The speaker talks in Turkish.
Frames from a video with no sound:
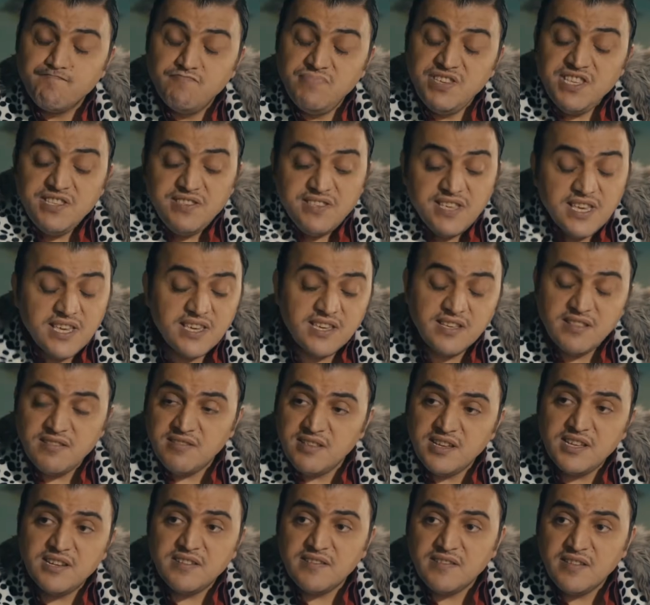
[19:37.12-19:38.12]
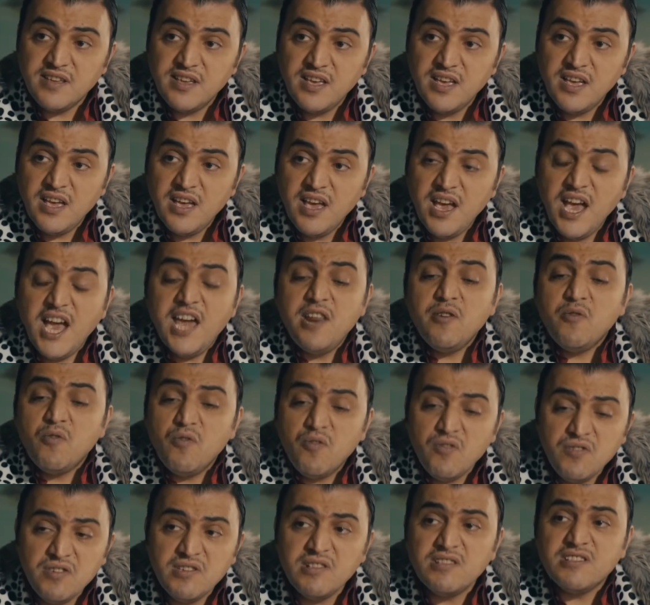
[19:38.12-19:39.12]
Biz zenginler her
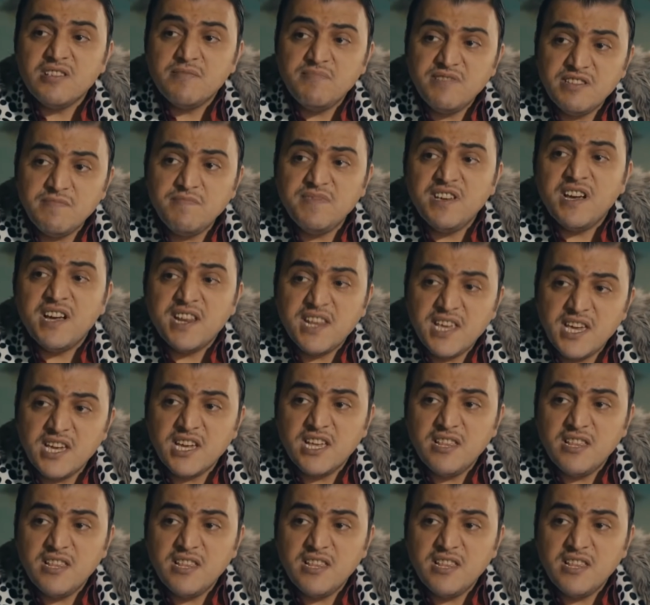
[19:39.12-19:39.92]
10 yılda bir bir araya